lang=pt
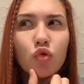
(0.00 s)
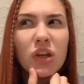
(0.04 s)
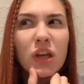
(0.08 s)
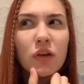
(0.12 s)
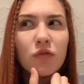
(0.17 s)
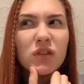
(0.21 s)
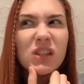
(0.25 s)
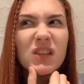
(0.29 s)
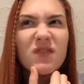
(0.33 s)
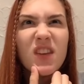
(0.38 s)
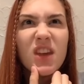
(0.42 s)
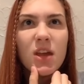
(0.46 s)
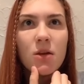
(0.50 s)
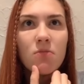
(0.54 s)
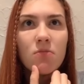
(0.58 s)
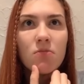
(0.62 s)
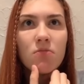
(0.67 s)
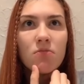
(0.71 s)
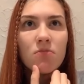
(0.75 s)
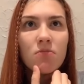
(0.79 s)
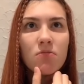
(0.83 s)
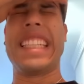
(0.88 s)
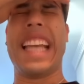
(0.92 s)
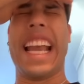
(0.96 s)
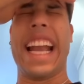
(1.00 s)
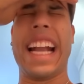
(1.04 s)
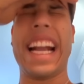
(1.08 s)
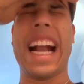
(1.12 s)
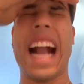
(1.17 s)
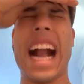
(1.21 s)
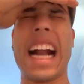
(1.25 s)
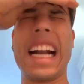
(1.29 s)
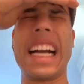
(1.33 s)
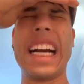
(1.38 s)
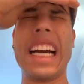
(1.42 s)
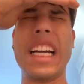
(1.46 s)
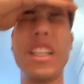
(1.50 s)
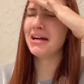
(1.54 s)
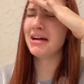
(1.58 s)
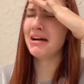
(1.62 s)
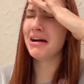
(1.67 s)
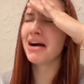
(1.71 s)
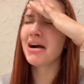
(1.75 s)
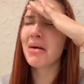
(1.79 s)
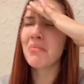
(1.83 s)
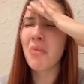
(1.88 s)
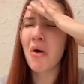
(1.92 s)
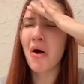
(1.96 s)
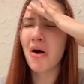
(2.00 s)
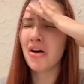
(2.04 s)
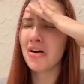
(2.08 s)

você vê? Você cagando. Acabou.